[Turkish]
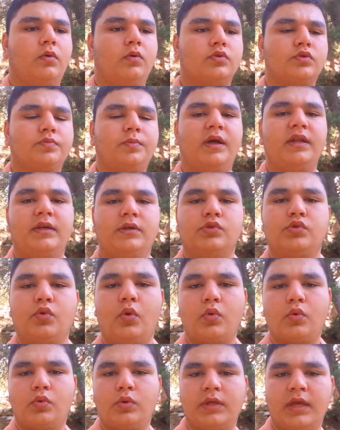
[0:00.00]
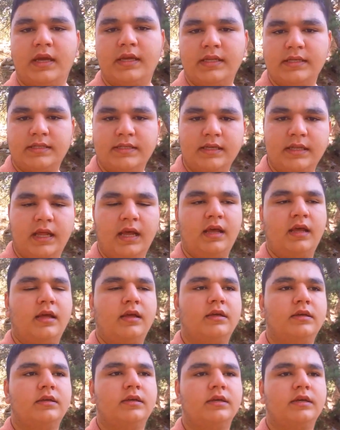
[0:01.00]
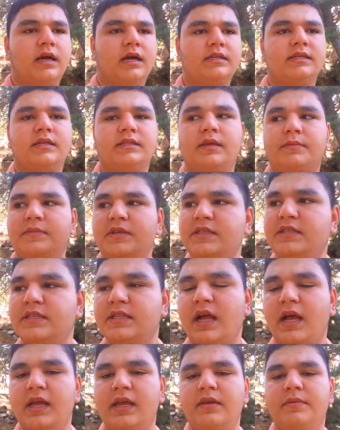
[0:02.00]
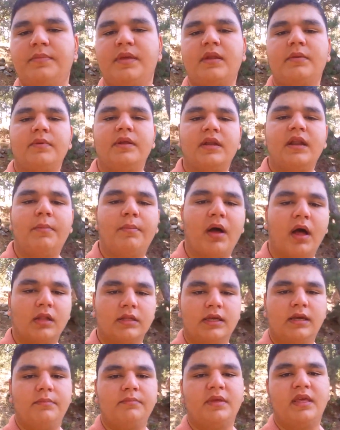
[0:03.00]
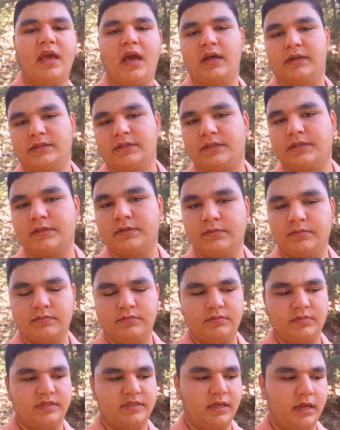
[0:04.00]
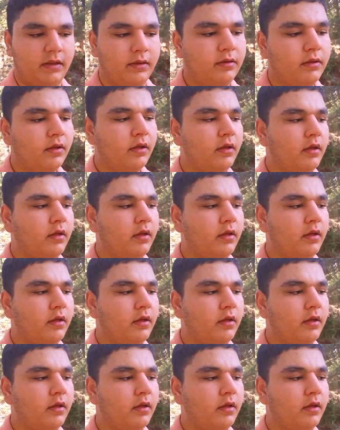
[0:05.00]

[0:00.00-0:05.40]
Osmaniye Zorkun Yaylası ile Gaziantep İslahiye'yi birbirine bağlayan bir yerdir misal.